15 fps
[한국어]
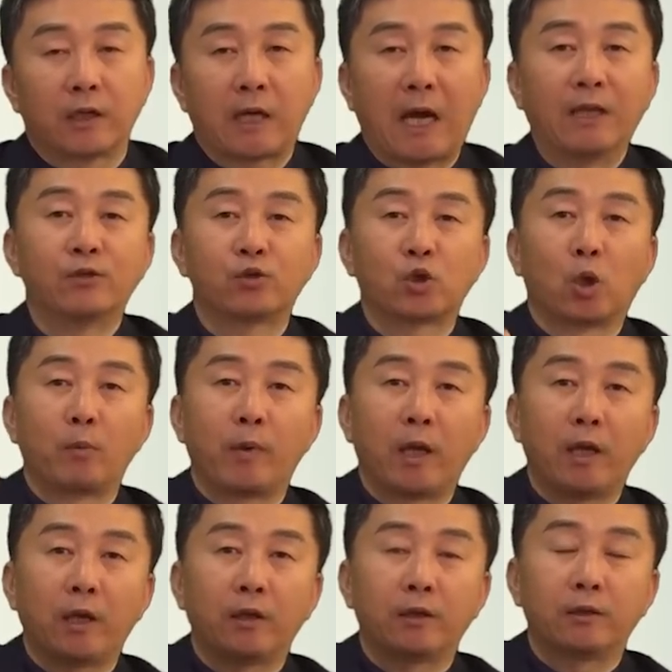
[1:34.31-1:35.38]

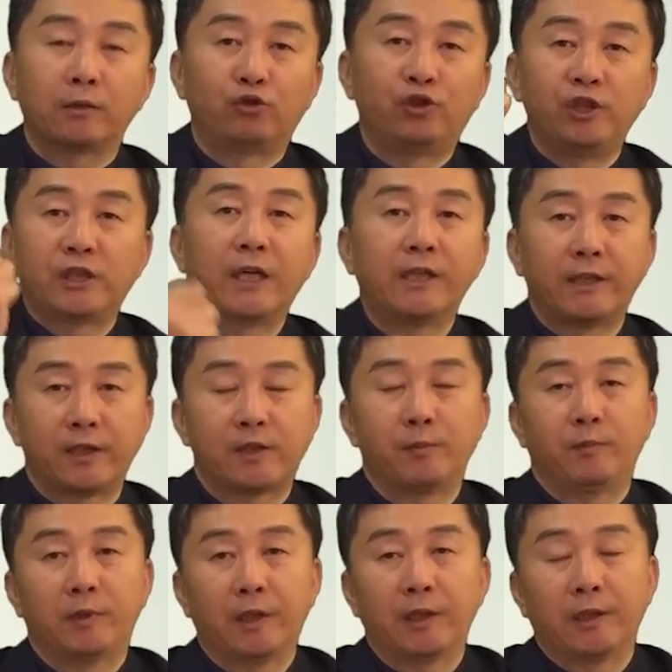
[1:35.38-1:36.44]
간첩의 지휘관이
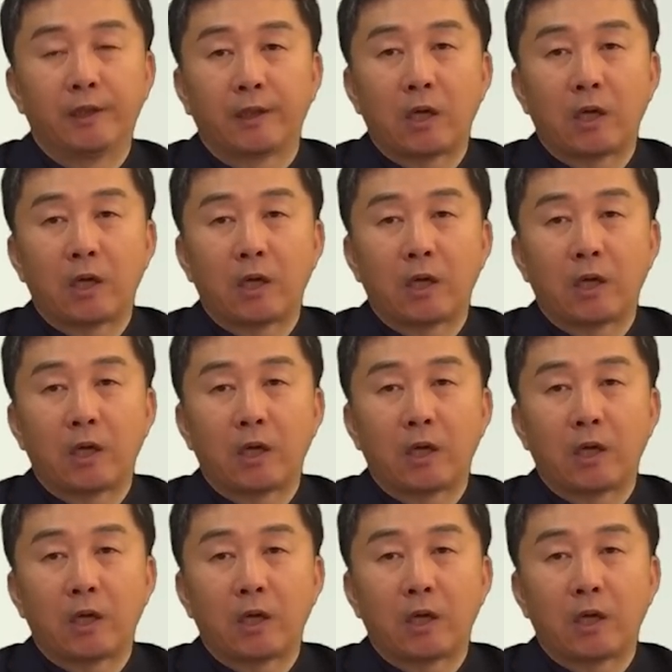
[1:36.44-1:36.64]
됐습니다.